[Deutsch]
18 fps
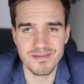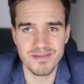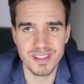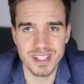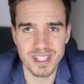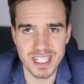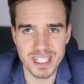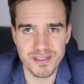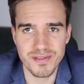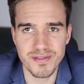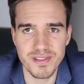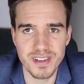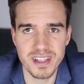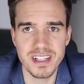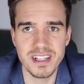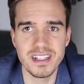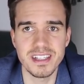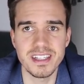wird das
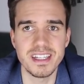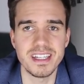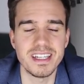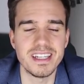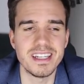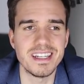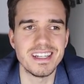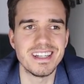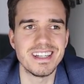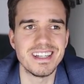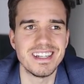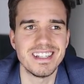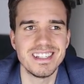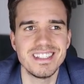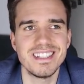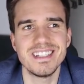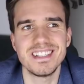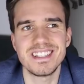viel
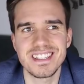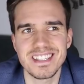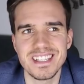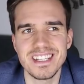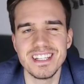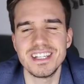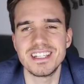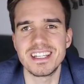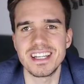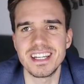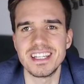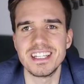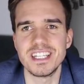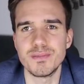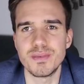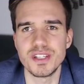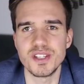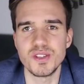injiziert
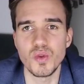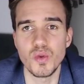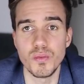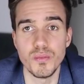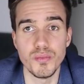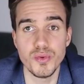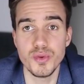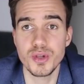in die Person.